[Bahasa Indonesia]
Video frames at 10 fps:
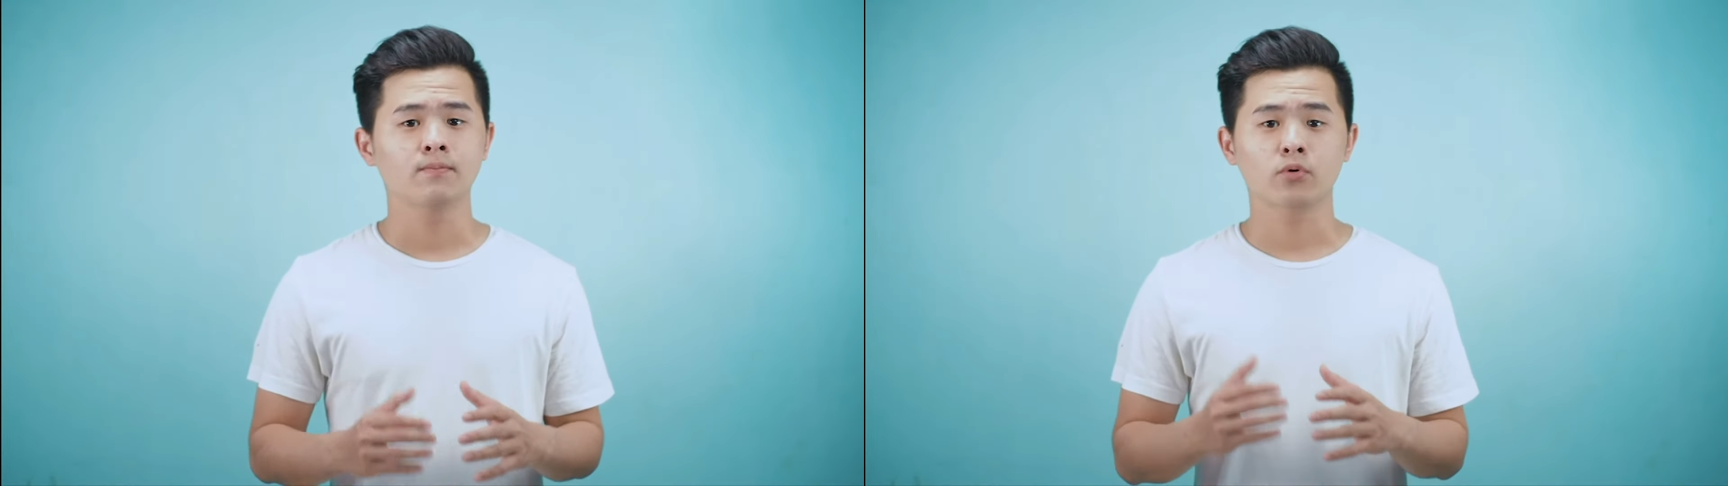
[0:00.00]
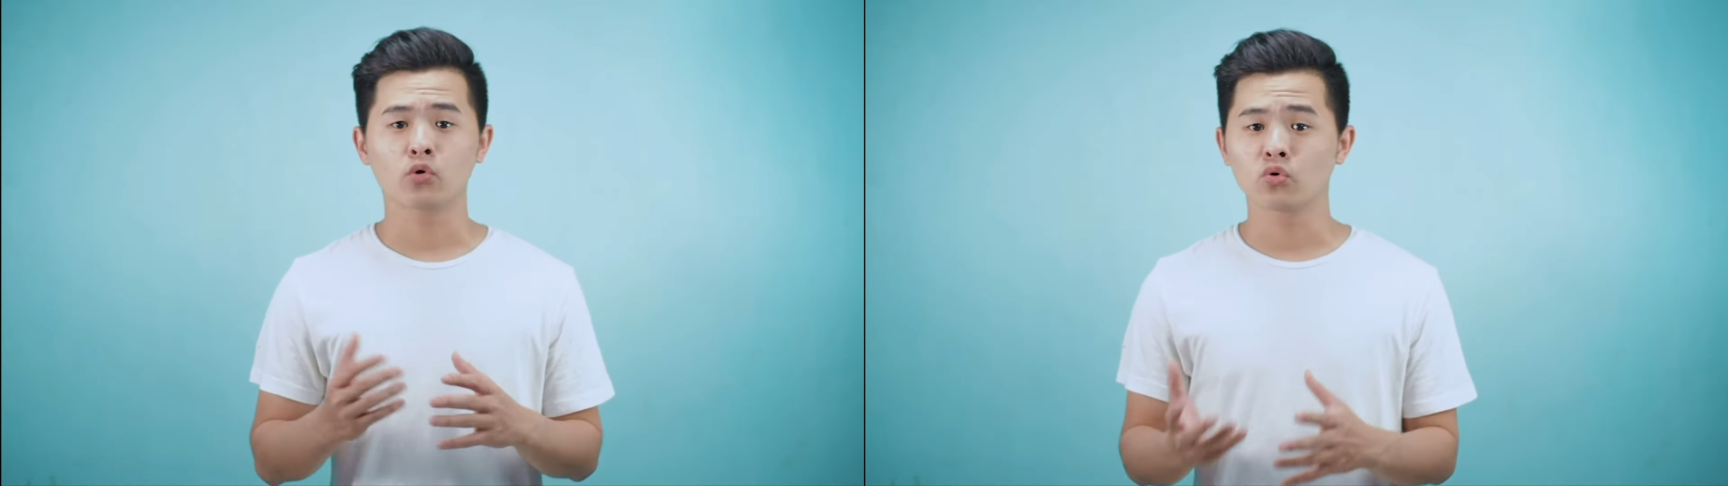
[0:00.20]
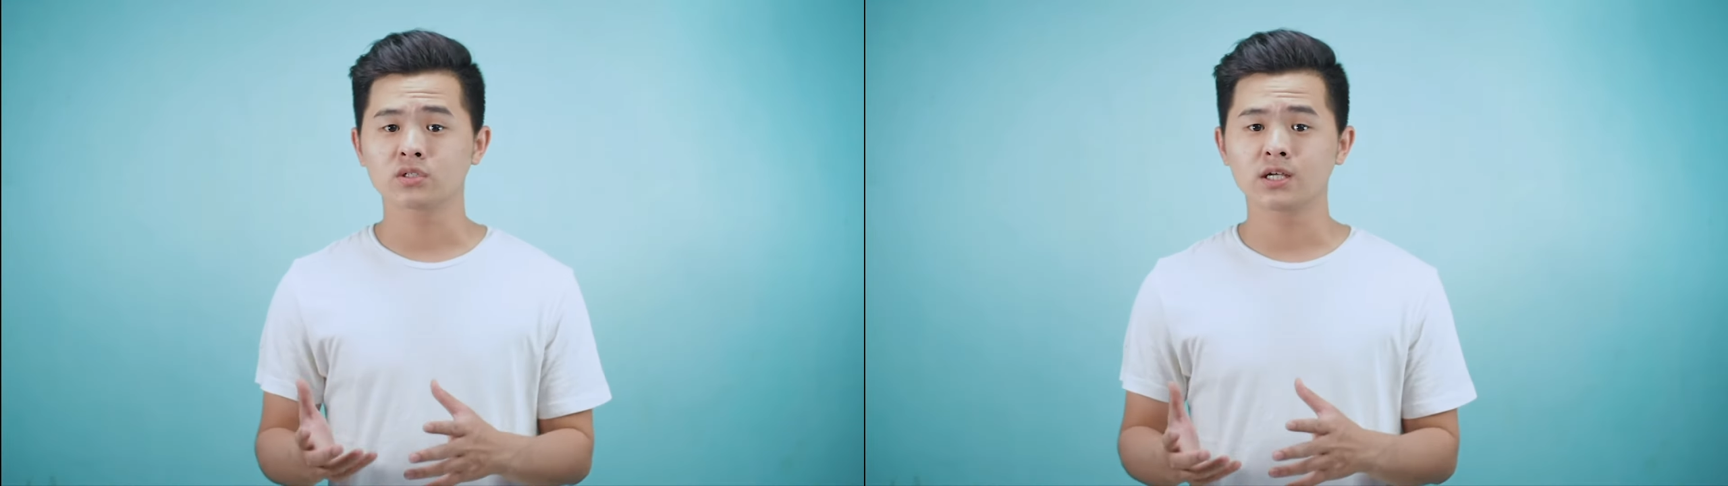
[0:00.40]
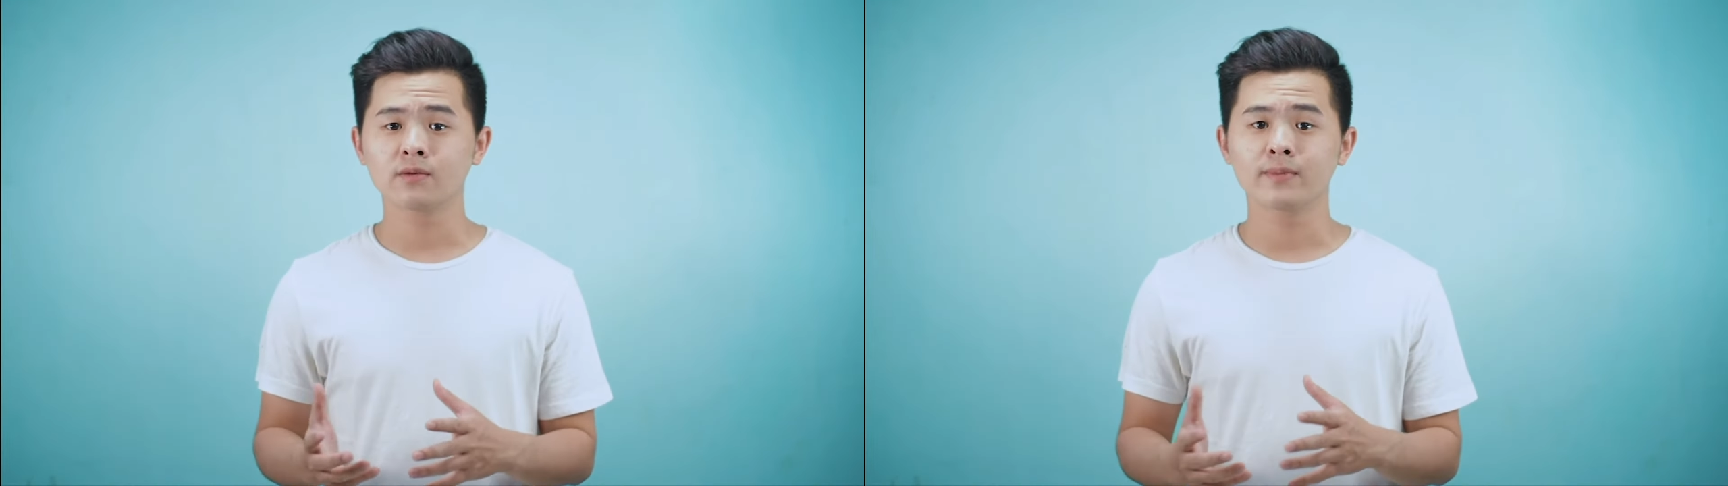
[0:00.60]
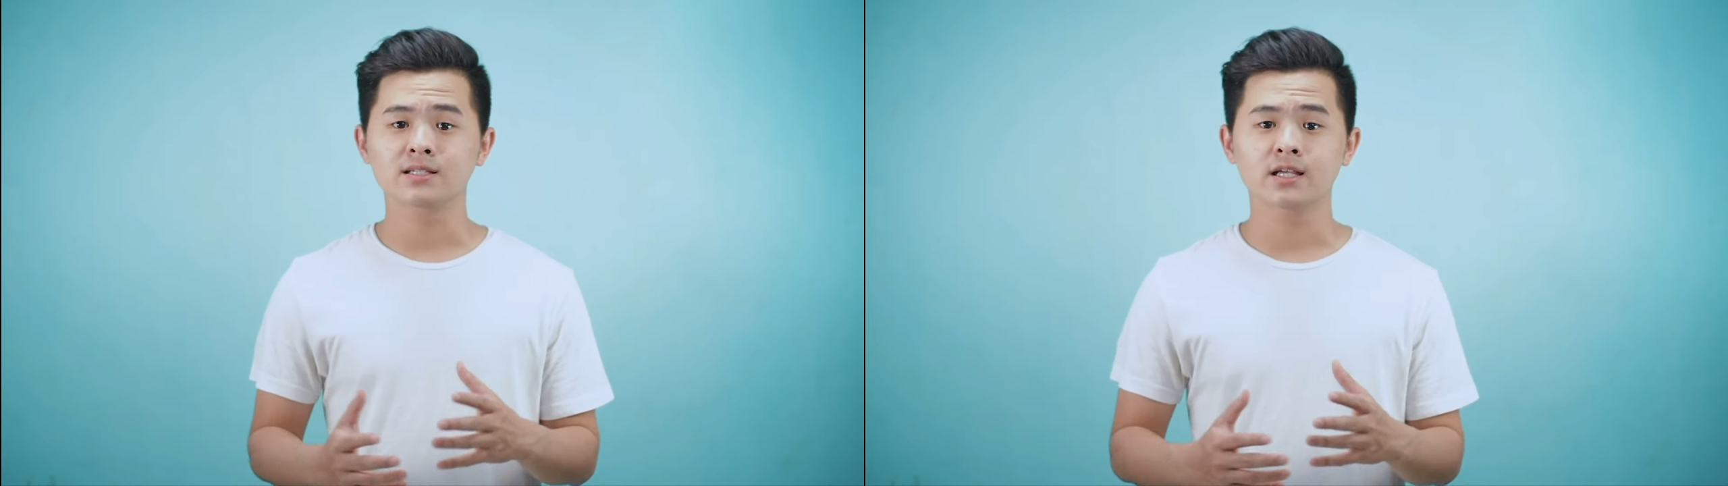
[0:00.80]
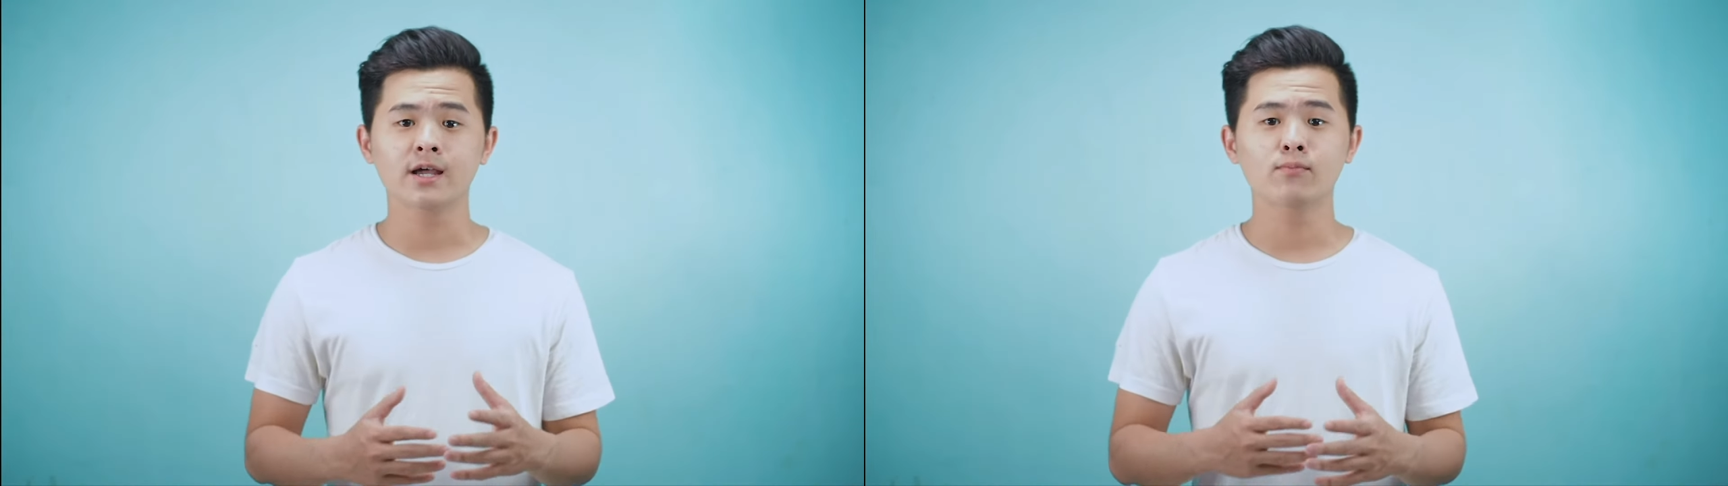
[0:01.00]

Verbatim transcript: produser biasanya